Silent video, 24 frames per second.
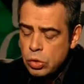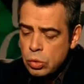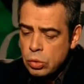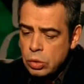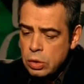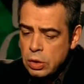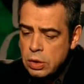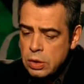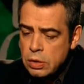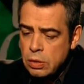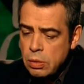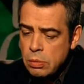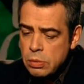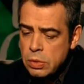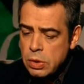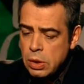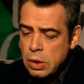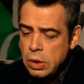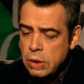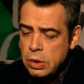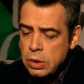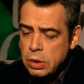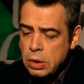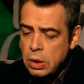что на самом
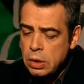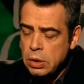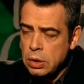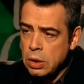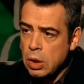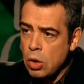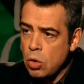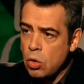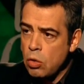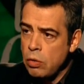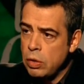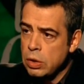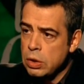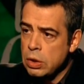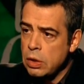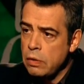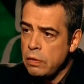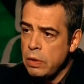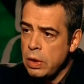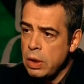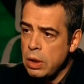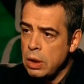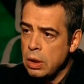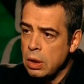деле нет никакого
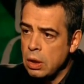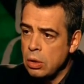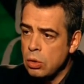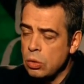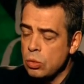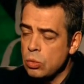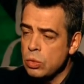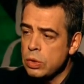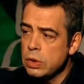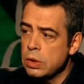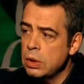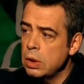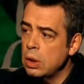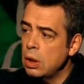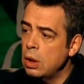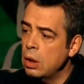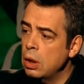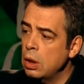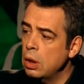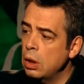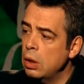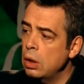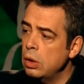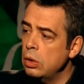доверия
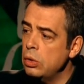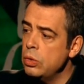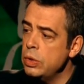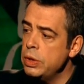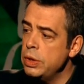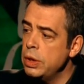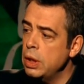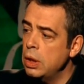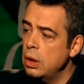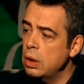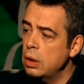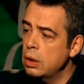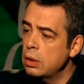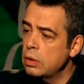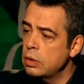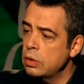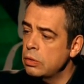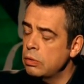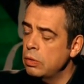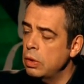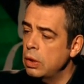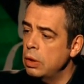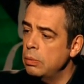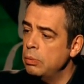русских э, людей к
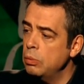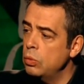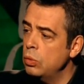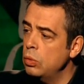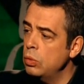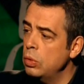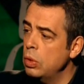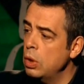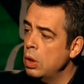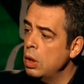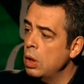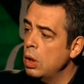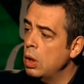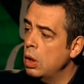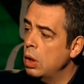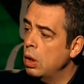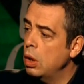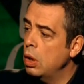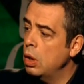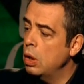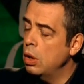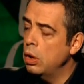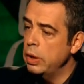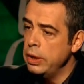своему
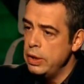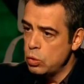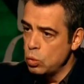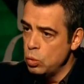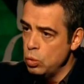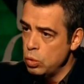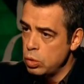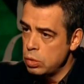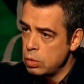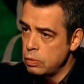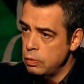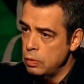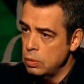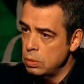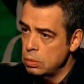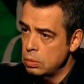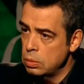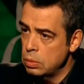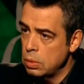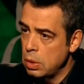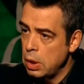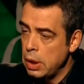э, искусству.